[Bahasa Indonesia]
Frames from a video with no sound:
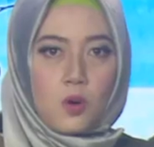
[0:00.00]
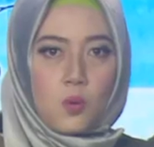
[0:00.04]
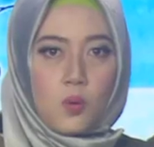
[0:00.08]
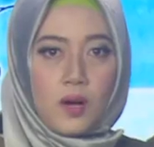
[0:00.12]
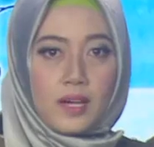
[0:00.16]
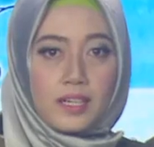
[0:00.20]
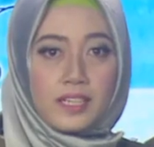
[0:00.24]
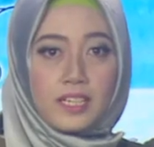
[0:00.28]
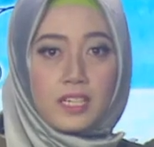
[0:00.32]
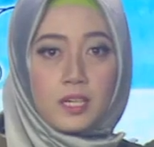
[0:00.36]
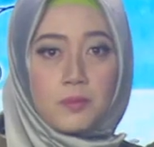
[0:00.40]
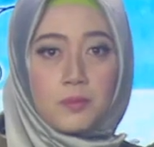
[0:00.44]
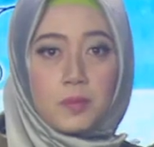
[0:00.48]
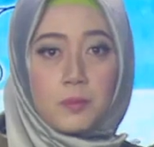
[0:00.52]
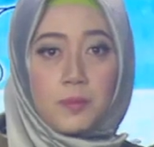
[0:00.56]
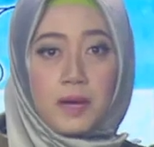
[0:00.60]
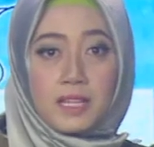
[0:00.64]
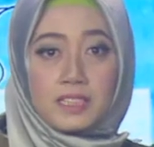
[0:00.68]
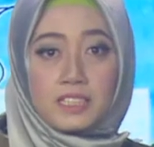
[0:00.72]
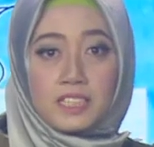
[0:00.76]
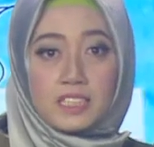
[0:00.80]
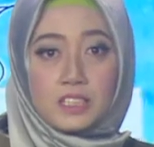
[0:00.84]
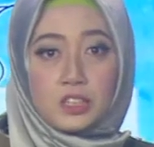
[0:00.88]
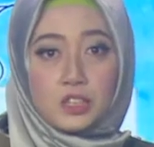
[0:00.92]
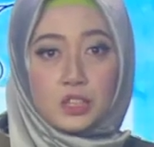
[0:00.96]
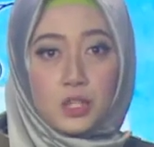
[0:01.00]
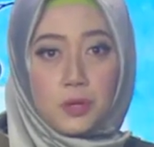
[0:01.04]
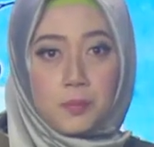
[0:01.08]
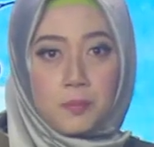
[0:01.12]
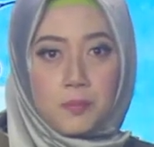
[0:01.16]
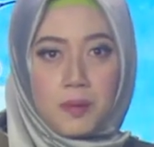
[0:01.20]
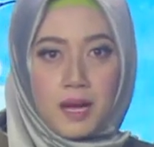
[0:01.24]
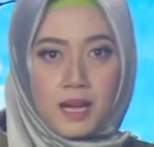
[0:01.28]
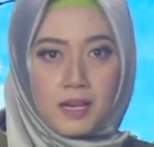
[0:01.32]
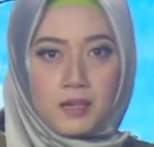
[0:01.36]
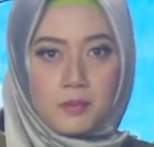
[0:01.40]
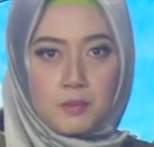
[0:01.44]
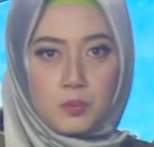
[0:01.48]
Wakil Bupati
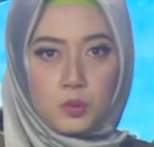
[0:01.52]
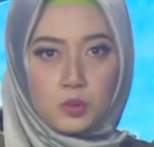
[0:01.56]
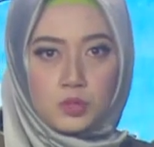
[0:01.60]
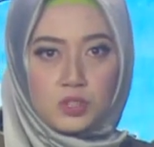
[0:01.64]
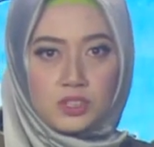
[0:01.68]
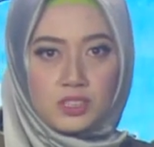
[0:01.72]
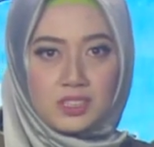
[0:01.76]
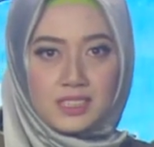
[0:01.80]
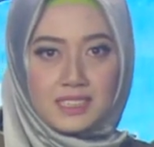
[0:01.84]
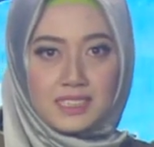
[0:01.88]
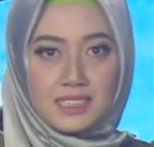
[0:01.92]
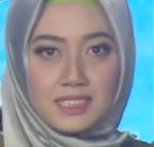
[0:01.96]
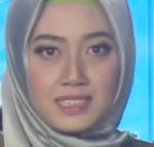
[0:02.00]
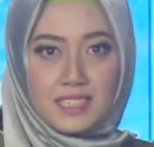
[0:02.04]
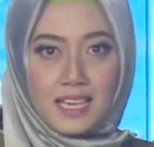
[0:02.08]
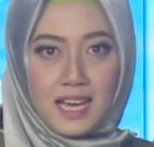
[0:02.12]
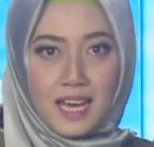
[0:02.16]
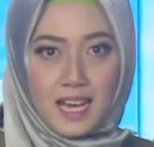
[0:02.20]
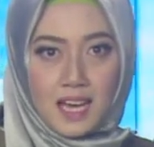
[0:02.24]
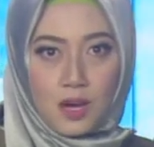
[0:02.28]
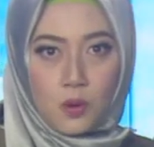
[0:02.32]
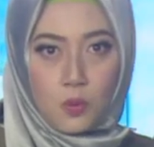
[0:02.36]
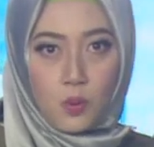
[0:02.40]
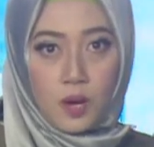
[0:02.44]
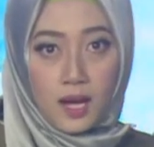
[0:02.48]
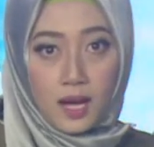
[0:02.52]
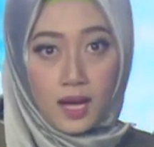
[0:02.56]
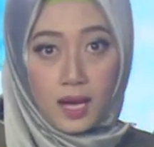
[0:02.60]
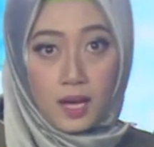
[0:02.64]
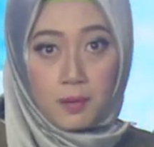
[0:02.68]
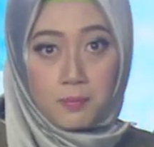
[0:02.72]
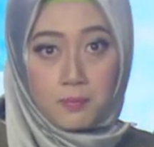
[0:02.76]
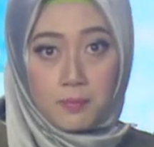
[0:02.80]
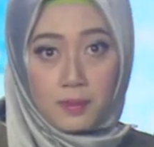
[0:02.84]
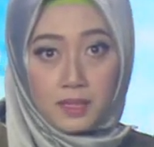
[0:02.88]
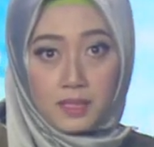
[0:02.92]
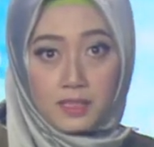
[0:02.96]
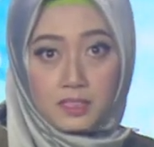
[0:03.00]
Jombang Munjidah
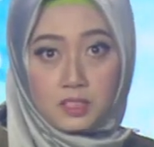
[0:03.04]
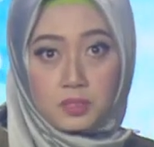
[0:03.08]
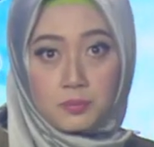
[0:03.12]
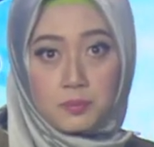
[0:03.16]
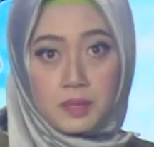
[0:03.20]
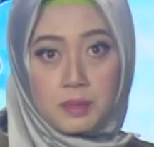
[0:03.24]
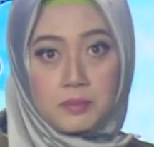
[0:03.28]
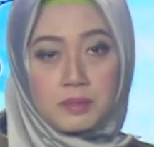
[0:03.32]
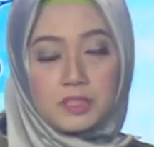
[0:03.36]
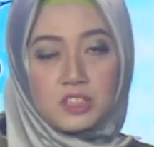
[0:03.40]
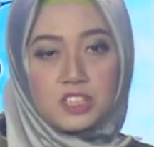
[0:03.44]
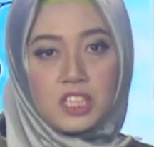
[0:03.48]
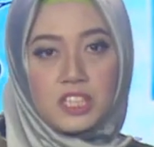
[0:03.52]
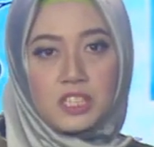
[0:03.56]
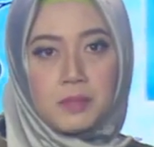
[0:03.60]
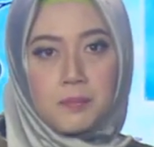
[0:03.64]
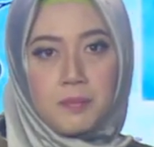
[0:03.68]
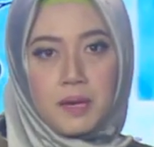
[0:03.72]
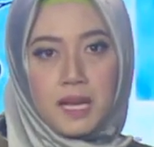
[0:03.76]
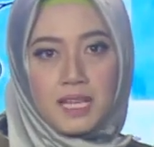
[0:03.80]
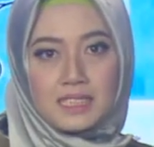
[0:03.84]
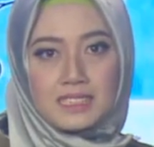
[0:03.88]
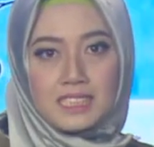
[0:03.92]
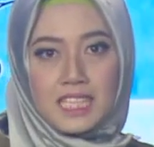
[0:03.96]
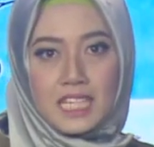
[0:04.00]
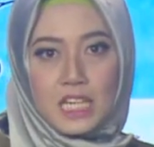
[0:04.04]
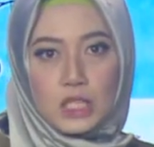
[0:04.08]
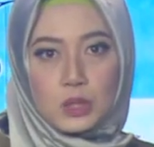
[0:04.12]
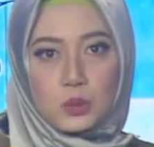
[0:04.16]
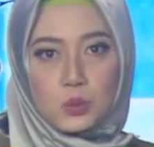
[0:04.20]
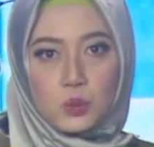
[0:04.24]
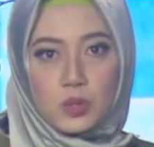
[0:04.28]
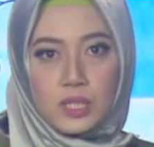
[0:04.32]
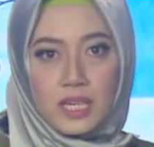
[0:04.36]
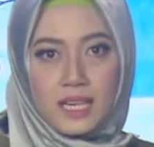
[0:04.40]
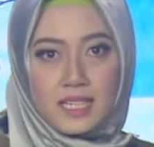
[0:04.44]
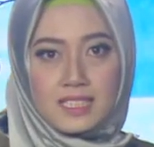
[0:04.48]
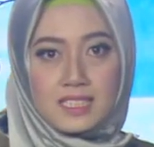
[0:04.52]
Wahab resmi menjadi pelaksana
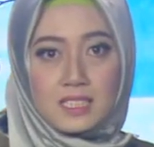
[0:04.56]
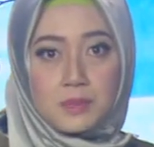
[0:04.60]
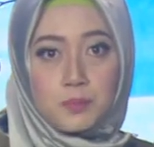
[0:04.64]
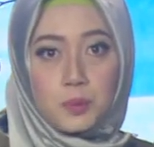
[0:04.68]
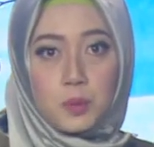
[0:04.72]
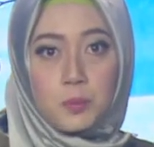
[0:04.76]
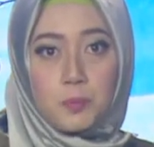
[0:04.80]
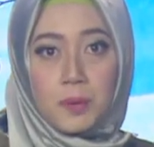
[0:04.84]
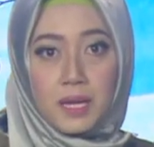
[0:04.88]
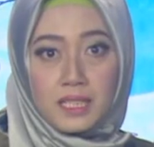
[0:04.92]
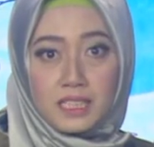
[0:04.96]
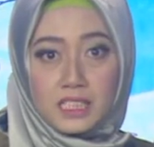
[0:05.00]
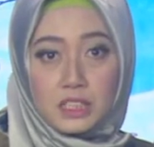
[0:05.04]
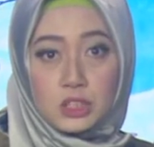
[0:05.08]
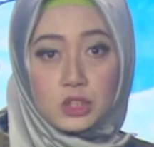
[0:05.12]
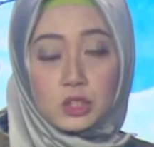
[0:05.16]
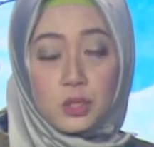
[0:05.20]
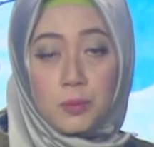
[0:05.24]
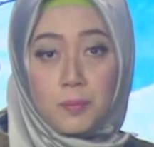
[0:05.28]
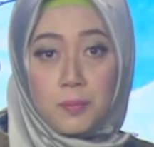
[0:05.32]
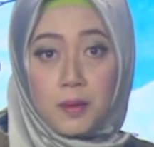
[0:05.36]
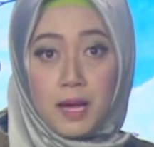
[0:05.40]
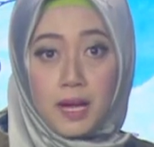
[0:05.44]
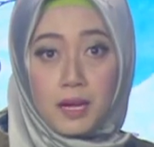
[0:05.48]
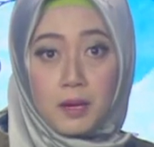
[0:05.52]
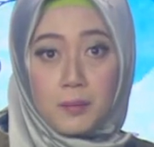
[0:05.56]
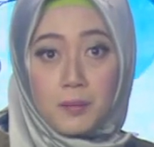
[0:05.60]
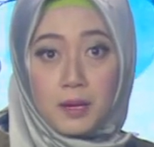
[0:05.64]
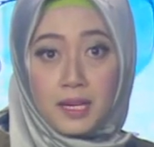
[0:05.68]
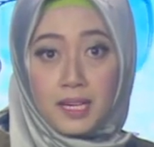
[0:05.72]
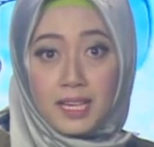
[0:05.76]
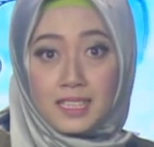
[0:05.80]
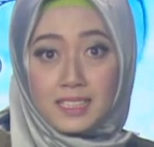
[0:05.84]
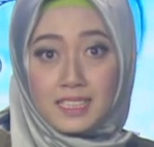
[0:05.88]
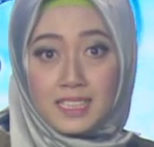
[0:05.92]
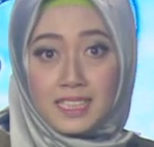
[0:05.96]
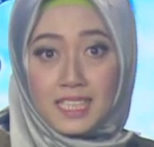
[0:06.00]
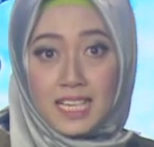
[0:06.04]
tugas Bupati Jombang
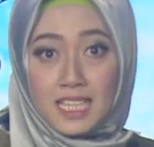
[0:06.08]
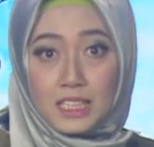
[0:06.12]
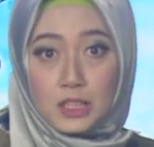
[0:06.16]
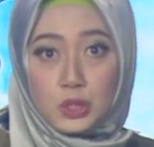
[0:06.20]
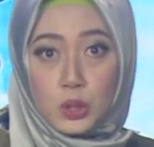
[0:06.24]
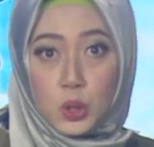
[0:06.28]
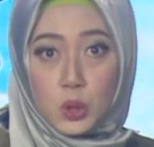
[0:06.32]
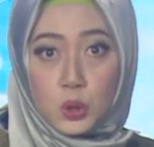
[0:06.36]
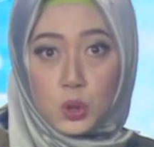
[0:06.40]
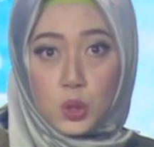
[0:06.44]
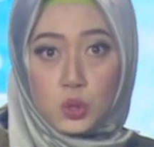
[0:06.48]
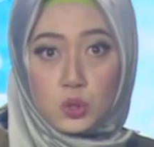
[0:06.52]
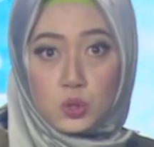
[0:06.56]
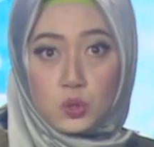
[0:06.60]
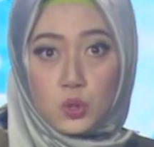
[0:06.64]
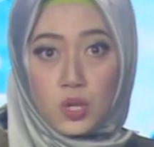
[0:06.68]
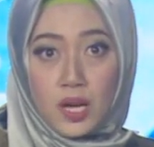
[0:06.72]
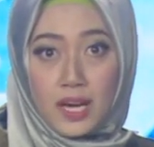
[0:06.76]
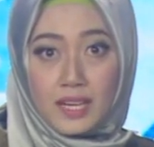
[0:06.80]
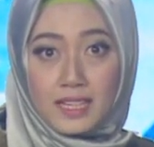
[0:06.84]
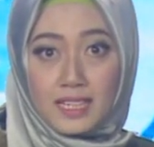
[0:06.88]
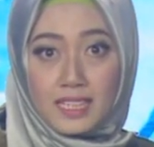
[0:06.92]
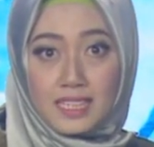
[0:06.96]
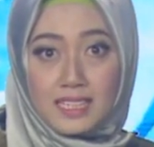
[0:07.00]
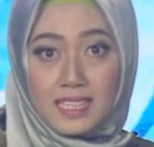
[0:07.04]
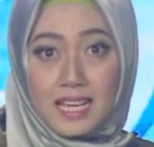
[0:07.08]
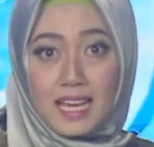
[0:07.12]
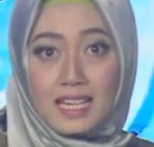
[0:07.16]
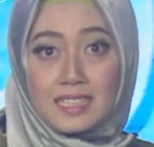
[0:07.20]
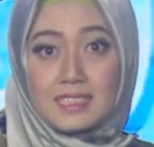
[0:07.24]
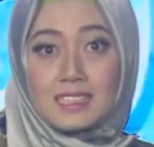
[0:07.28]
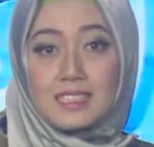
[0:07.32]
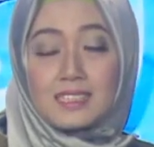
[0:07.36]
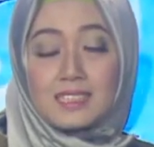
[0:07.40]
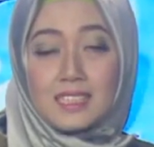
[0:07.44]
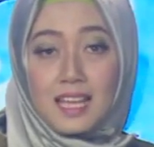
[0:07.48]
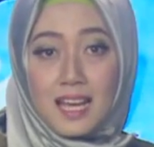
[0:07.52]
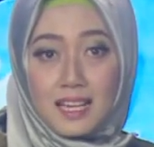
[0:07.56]
menggantikan Nyono Suharli
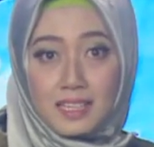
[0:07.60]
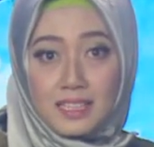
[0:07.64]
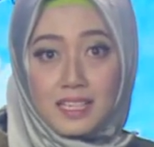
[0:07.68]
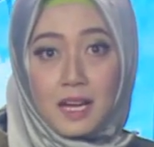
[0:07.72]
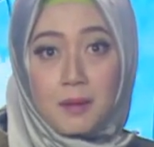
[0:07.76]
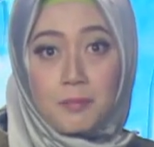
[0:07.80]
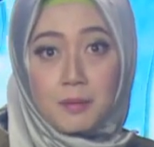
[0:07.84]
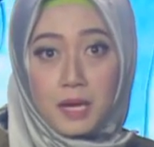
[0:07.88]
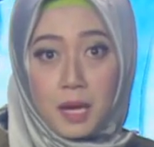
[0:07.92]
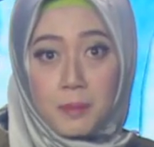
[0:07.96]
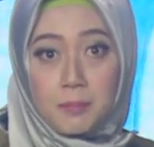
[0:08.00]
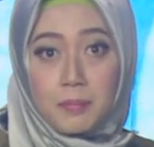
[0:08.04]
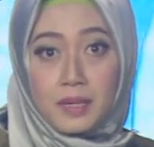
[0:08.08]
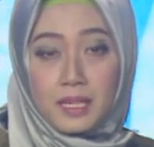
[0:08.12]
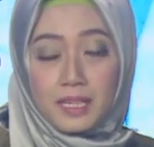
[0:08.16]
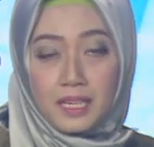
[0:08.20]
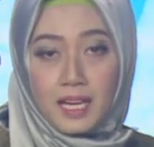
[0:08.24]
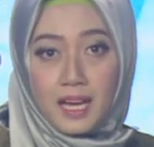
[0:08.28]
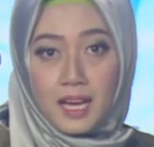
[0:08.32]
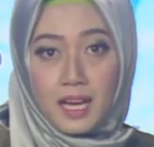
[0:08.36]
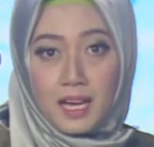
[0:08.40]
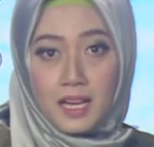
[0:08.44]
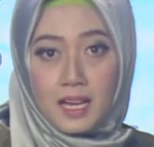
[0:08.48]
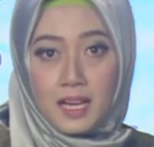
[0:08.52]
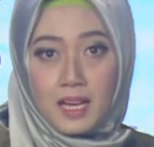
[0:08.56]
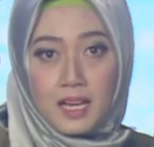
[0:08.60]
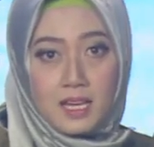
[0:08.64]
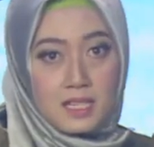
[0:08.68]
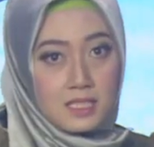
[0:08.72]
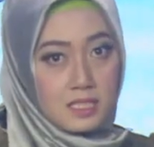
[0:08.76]
yang ditangkap KPK.